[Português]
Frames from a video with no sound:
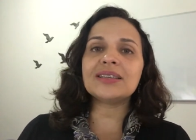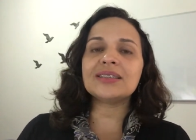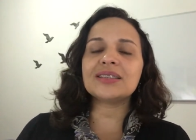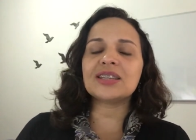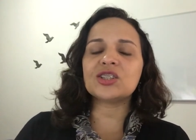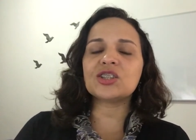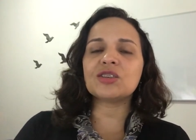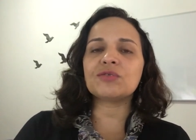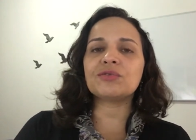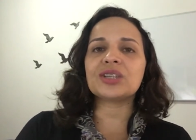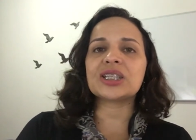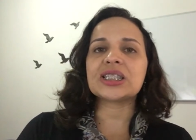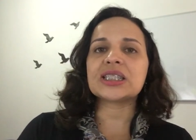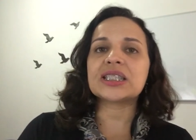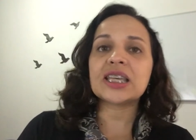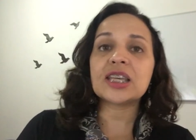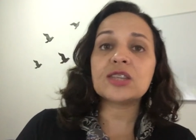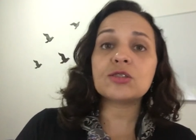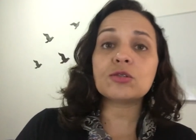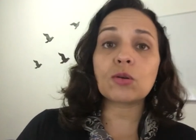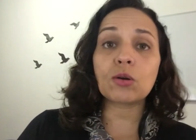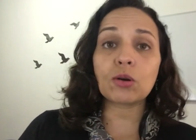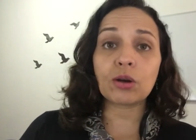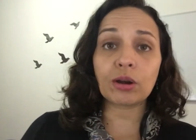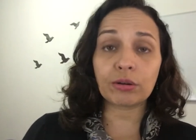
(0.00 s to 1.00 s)
seja
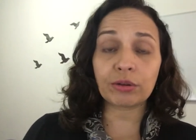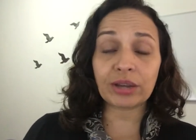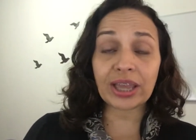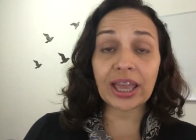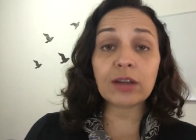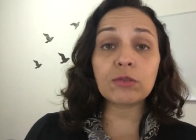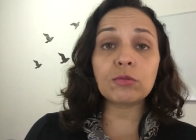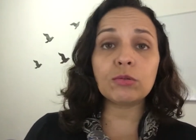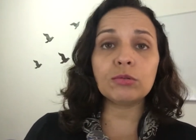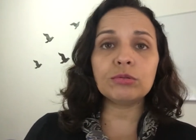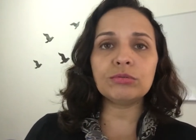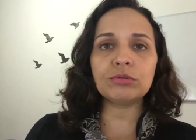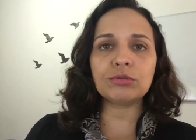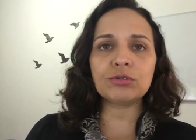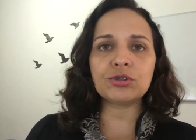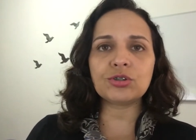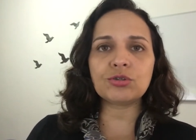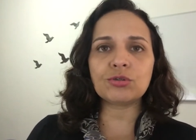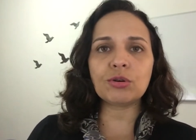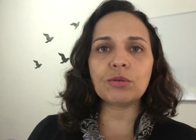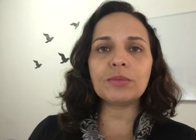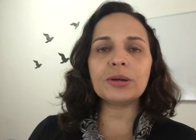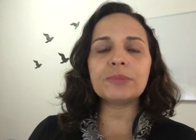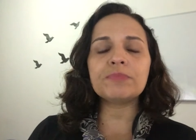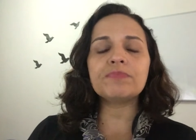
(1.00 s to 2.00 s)
francês ou qualquer outro
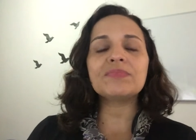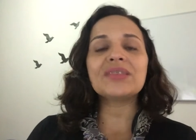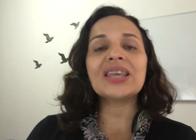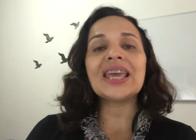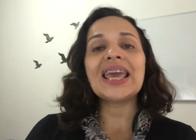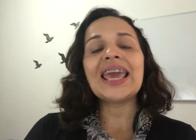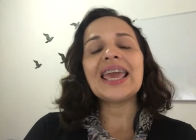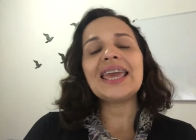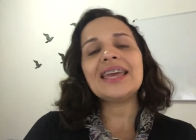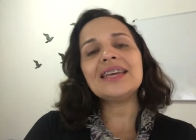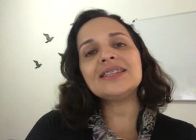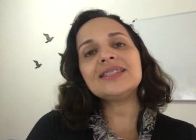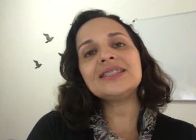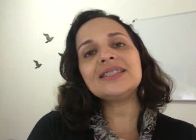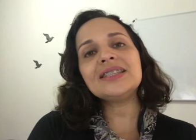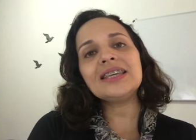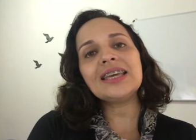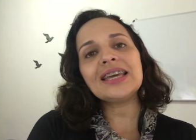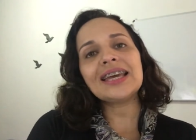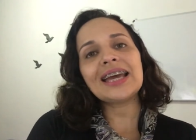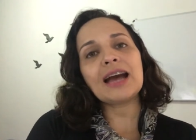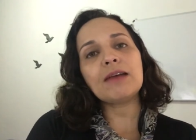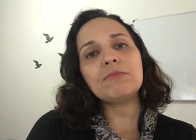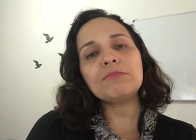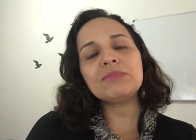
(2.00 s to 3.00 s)
idioma, esse
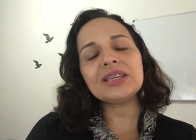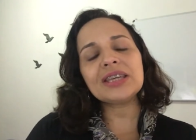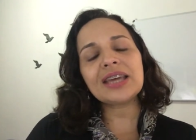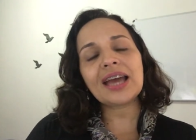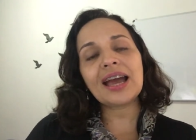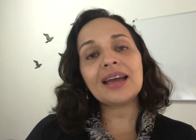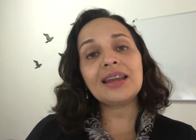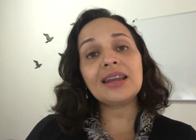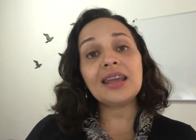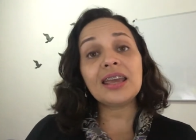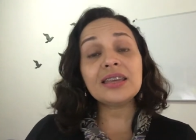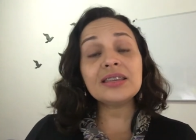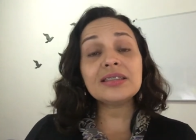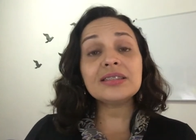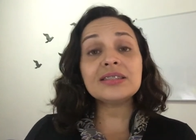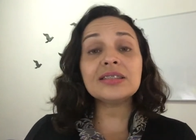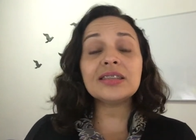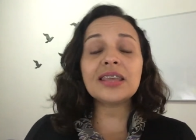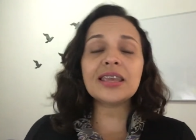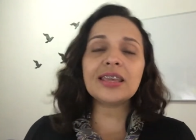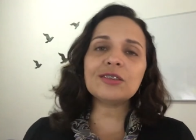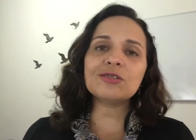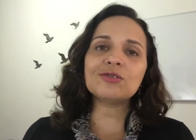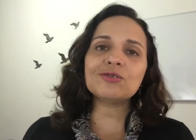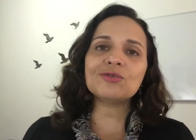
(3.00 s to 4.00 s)
caminhar é
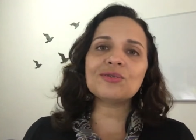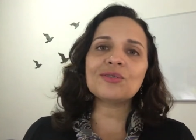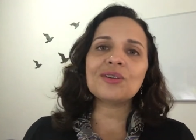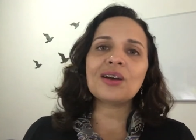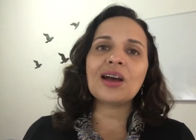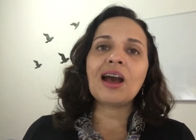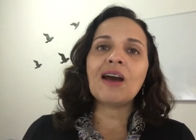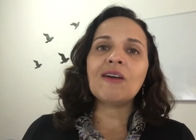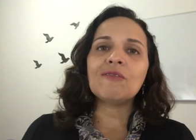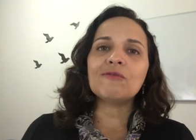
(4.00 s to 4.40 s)
extenso.